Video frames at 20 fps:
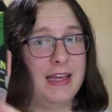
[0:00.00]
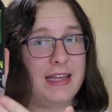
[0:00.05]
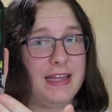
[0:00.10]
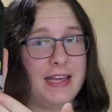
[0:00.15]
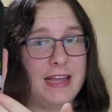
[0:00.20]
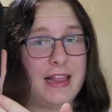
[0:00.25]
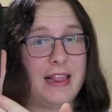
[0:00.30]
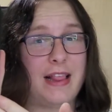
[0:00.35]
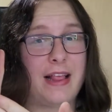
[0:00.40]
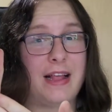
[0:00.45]

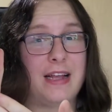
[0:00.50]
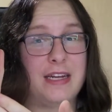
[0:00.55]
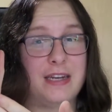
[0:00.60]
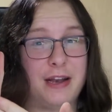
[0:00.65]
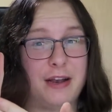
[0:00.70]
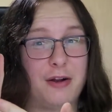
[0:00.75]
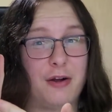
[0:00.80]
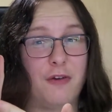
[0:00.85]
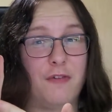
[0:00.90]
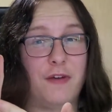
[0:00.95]
jest
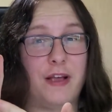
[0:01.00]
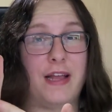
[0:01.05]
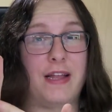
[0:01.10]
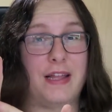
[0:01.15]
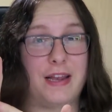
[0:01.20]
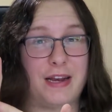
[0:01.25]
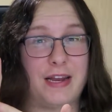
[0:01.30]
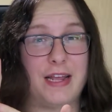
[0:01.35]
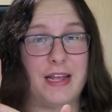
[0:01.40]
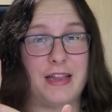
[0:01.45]
żelkowy
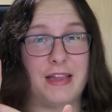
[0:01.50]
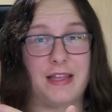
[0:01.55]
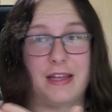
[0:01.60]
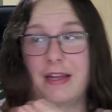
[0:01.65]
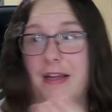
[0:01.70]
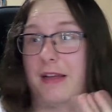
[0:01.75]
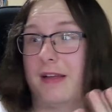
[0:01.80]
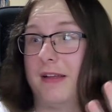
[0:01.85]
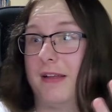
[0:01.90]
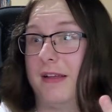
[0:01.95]

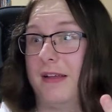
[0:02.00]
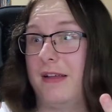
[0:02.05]
energetyk